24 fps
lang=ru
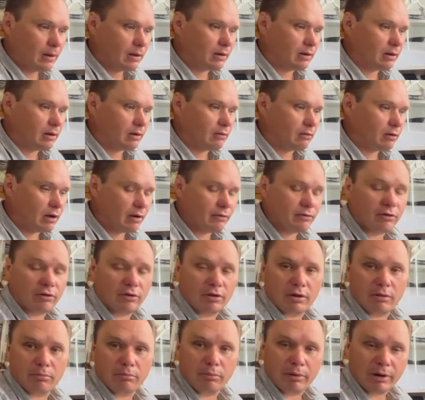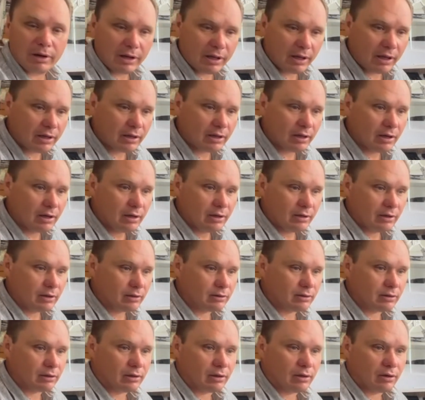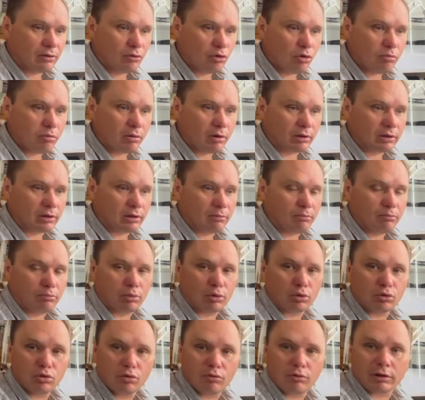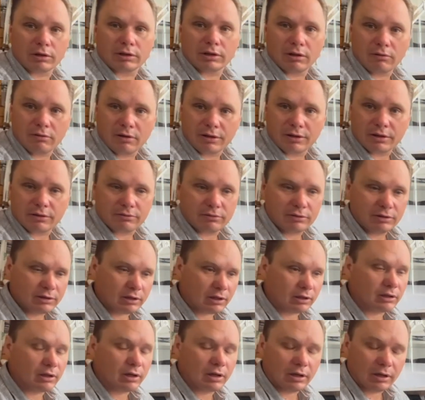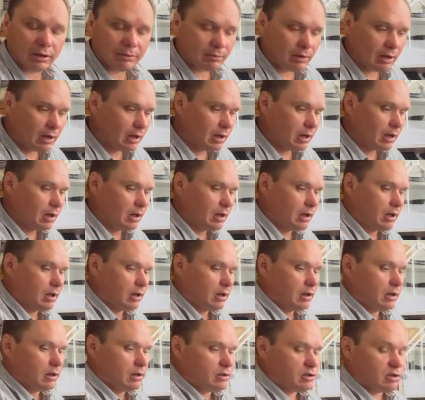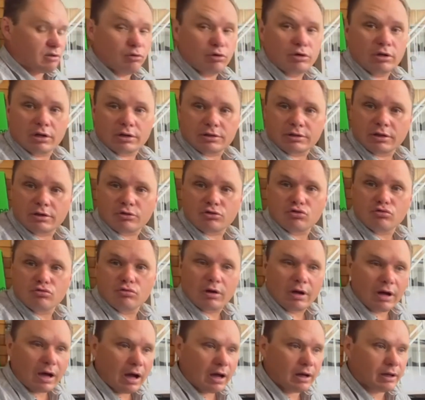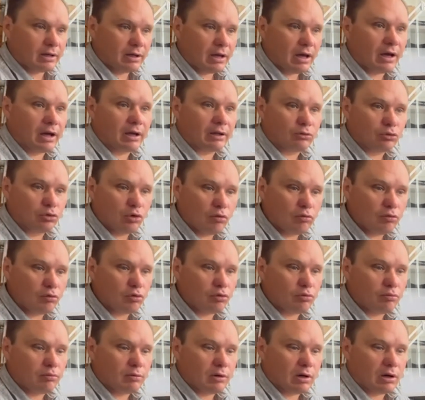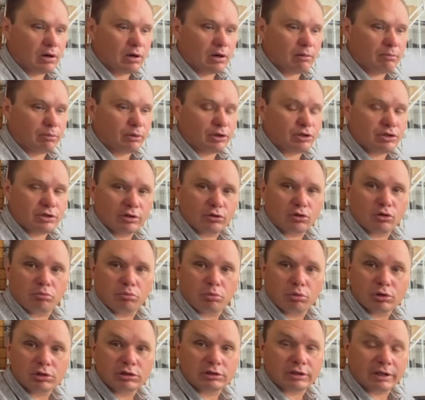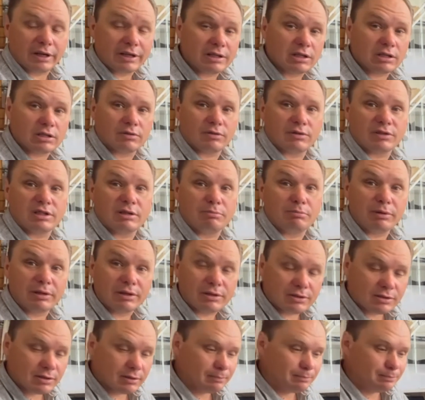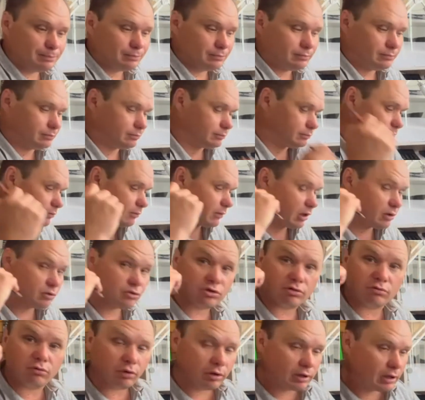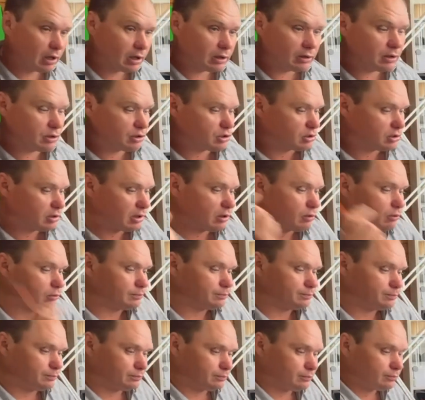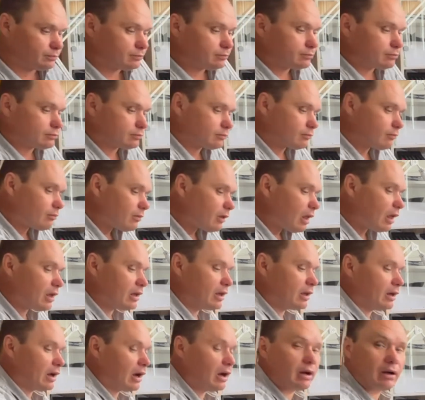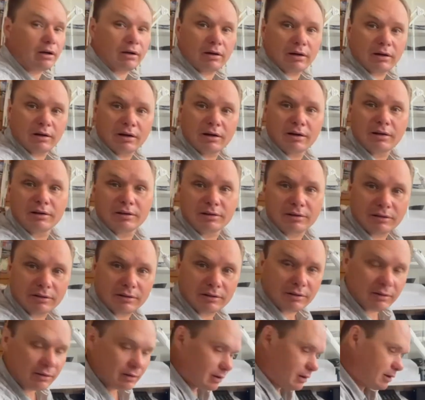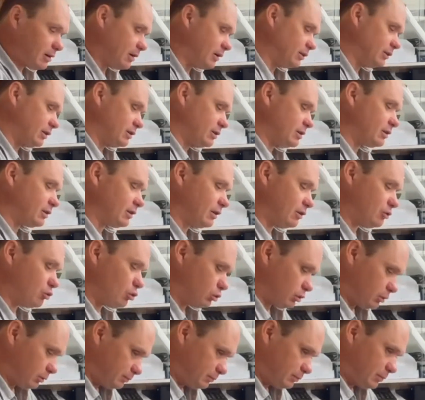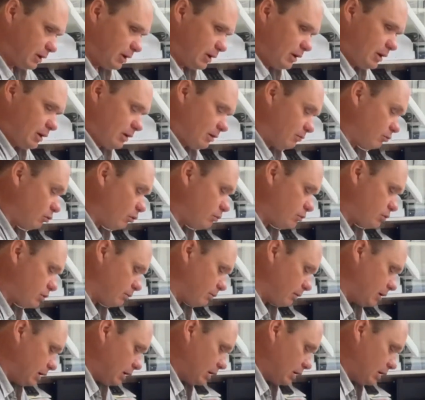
а, выравнивание полей, это копка там прудов, котлованов и так далее. Сегодня расскажу, как я готовлю а, площадку под строительство теплицы. С чего я начинаю и как это дело идет. В общем,